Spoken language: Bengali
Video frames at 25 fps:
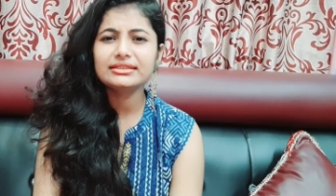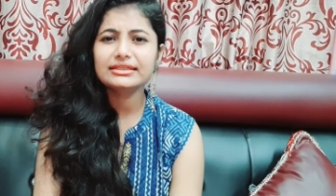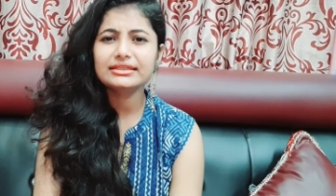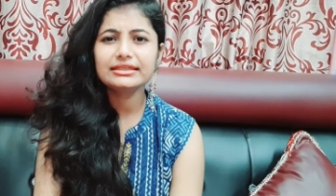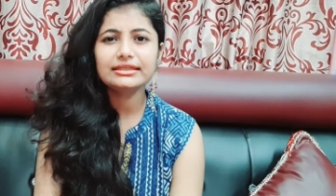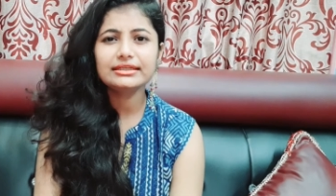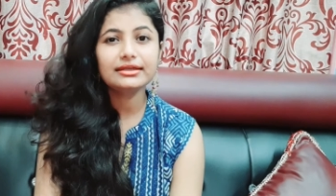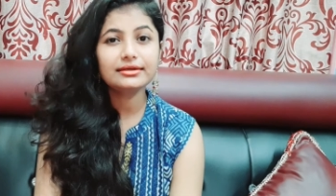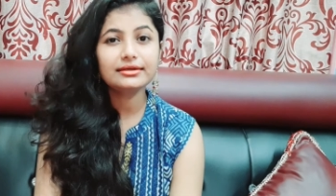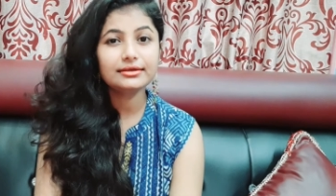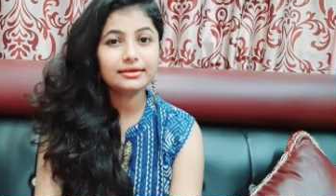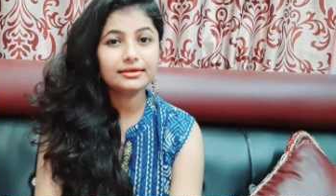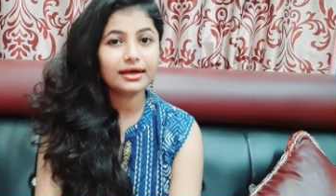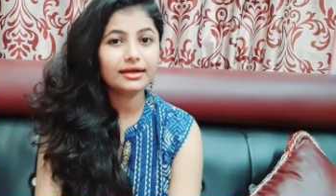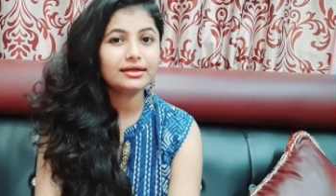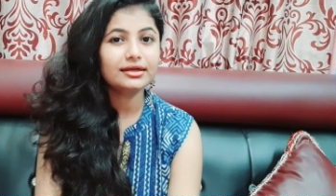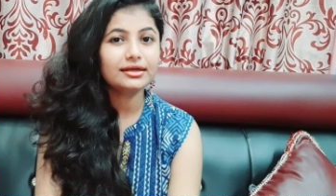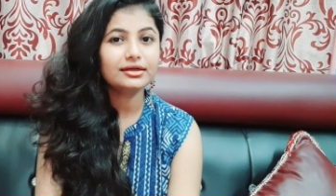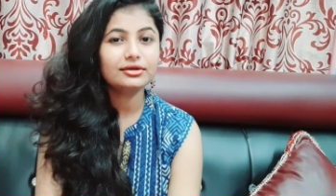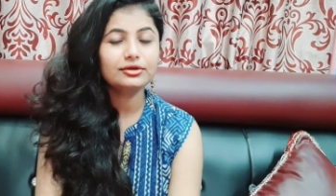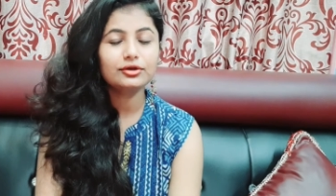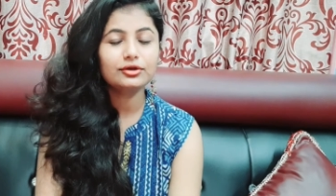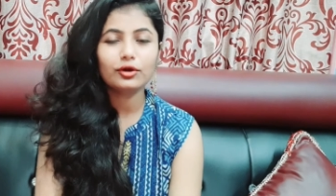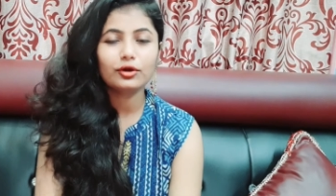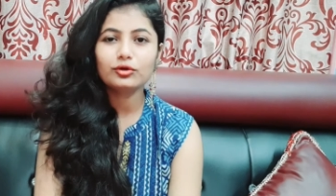স্কিনে
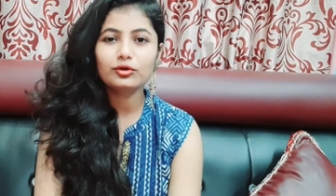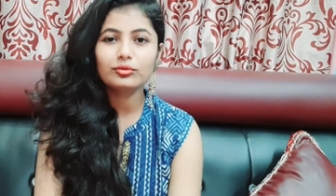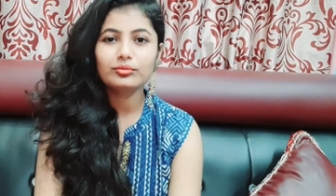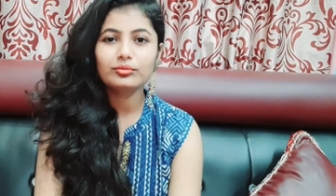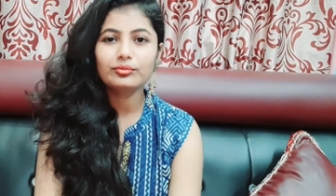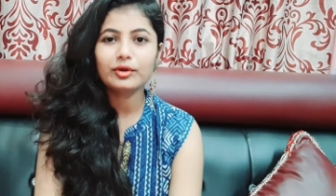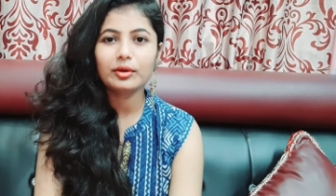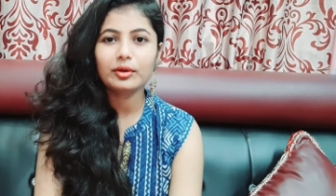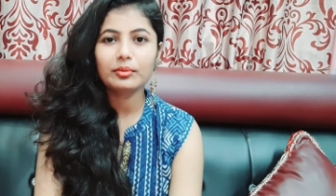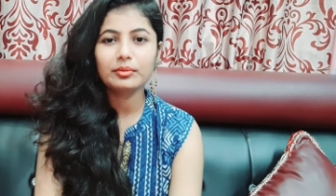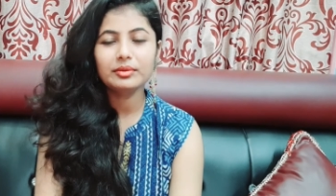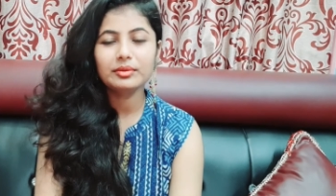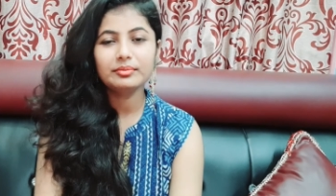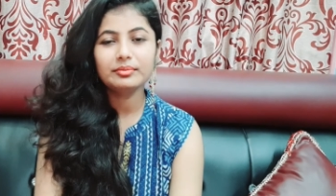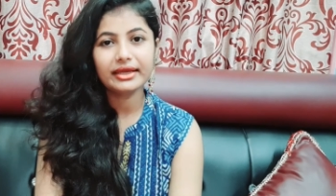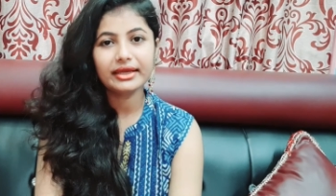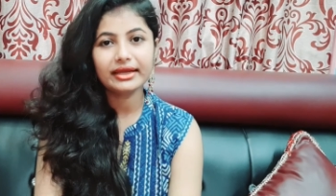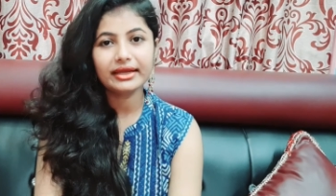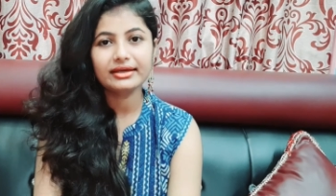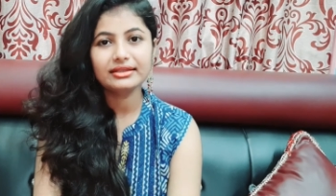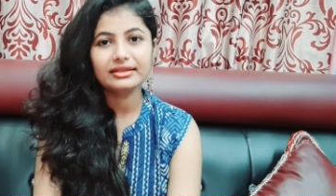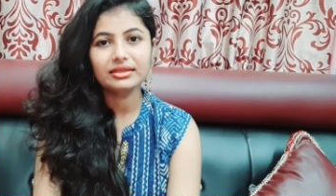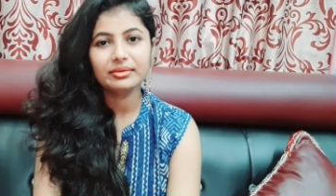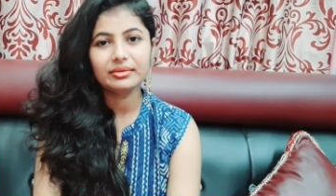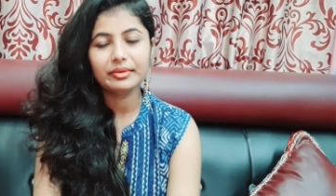নানান রকম প্রবলেম
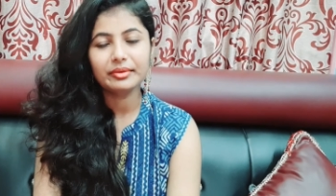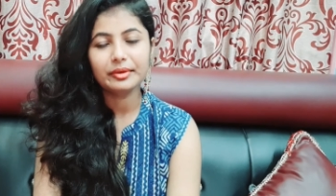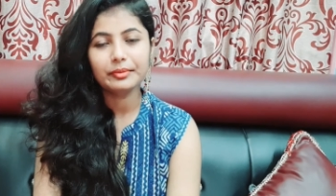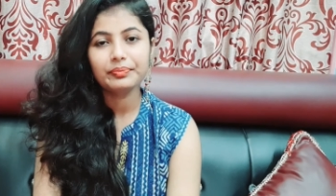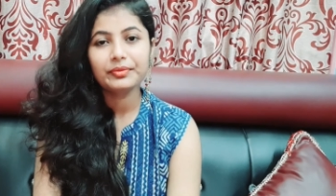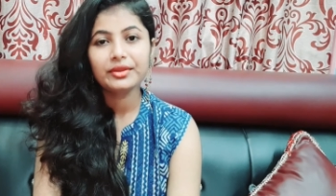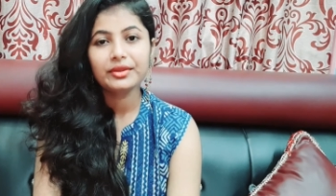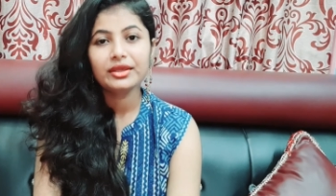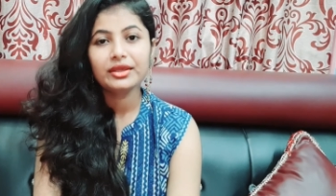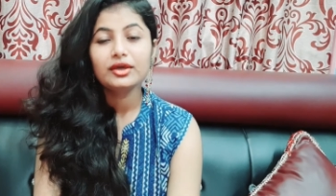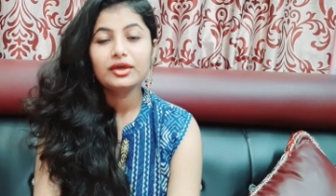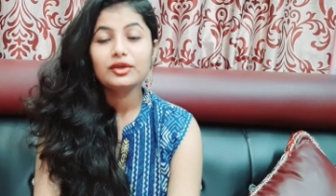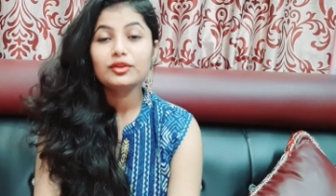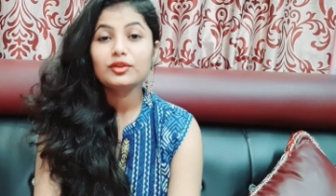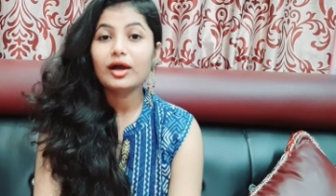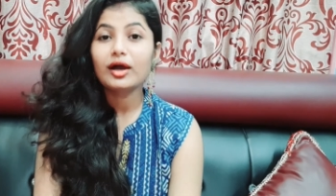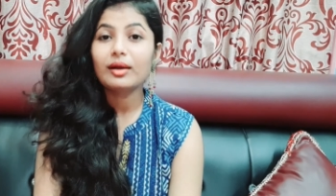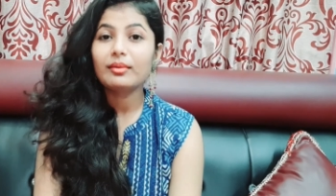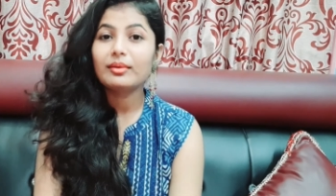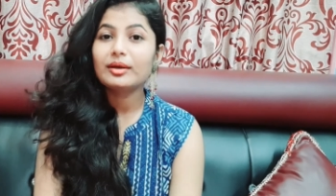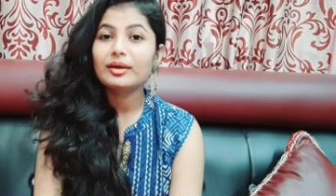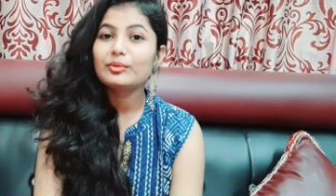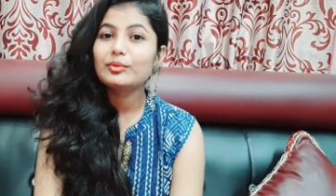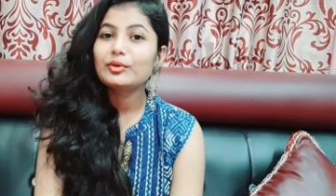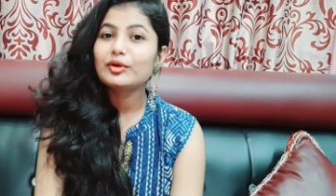দেখা দেবে তো
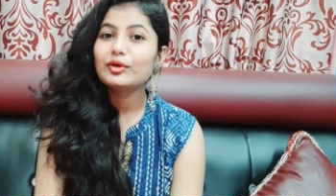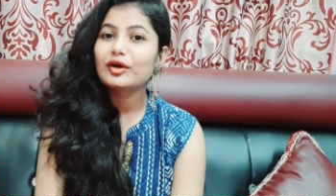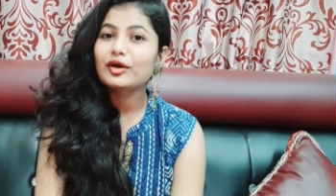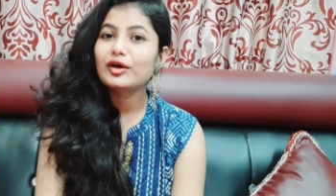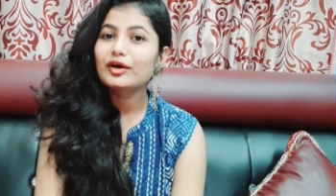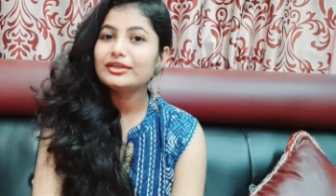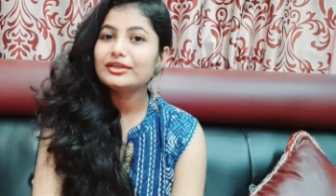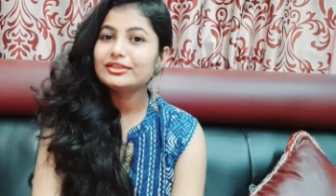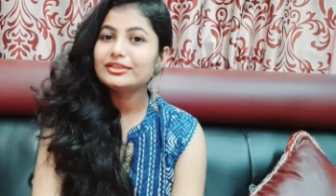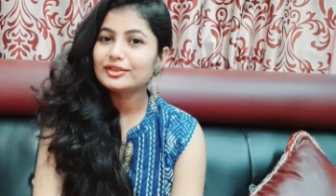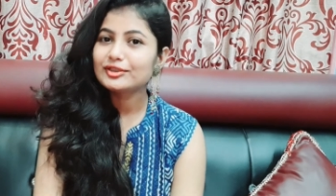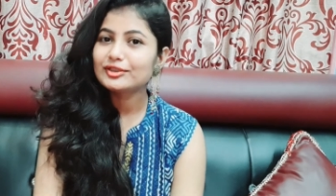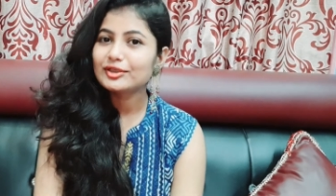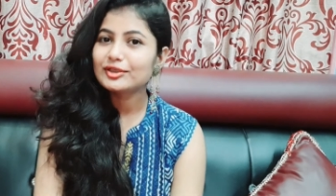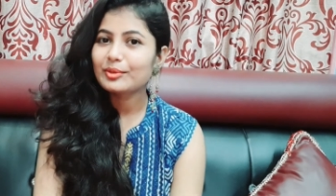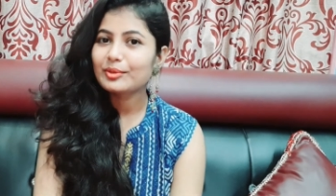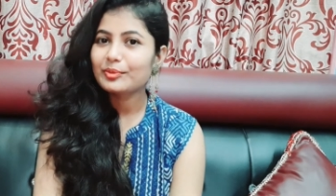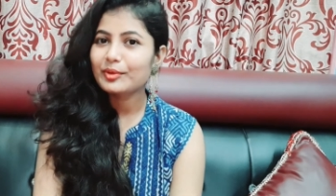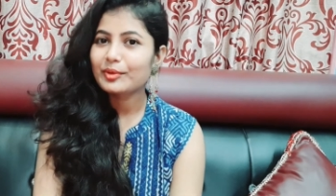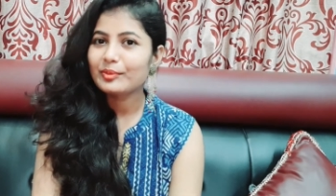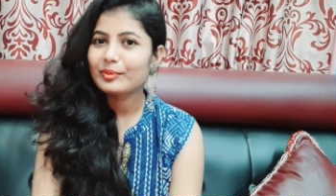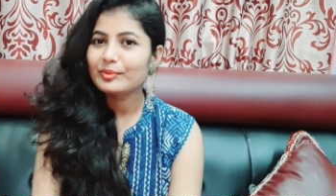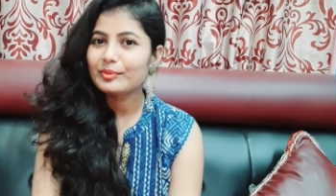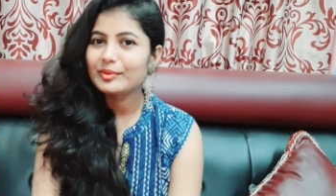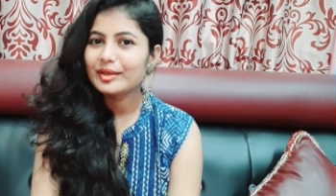আমার মনে হয় সেই সব
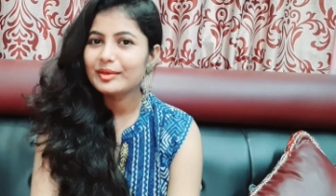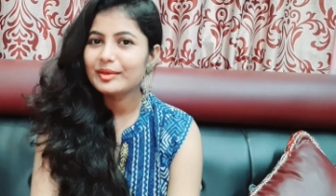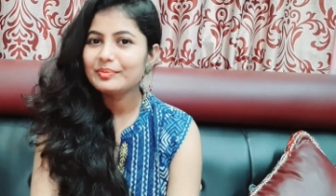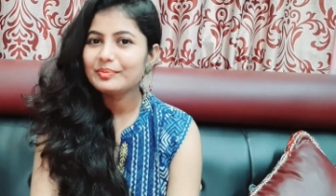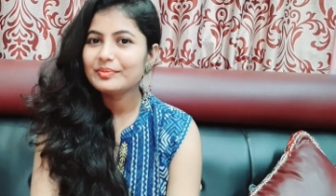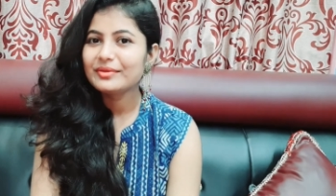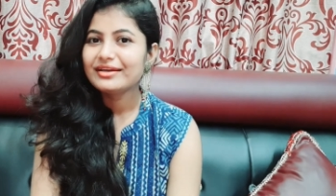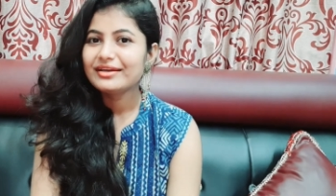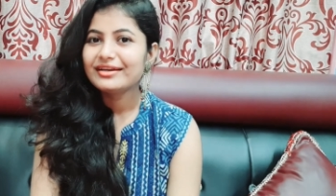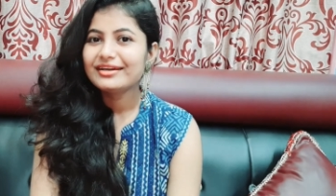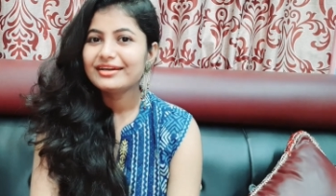প্রবলেম